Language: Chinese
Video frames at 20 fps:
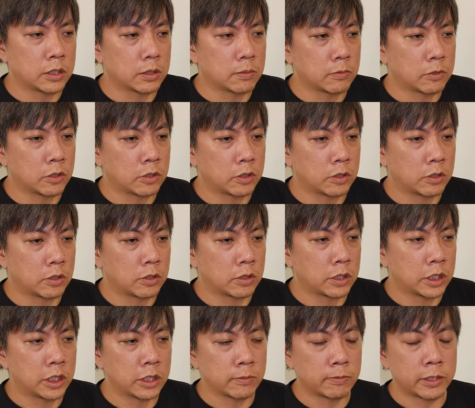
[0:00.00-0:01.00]
什
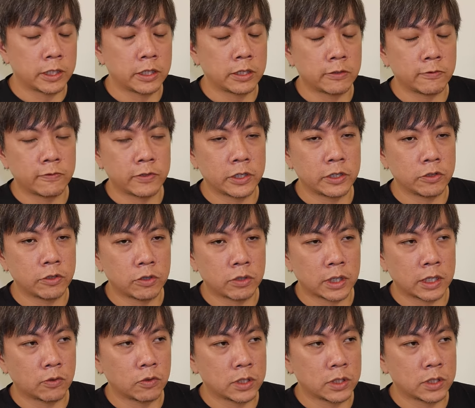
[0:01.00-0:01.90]
么业配的费用，